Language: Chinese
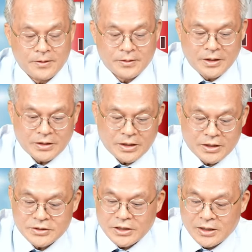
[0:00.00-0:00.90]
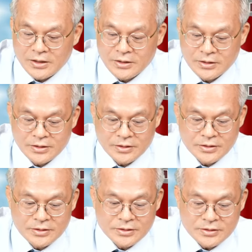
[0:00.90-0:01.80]
那你看一下
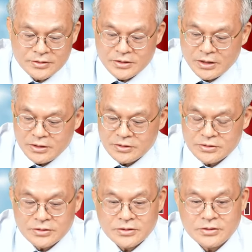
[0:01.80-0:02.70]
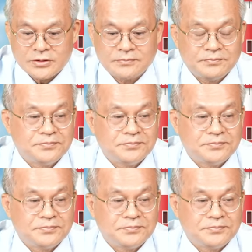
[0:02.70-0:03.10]
三零四四，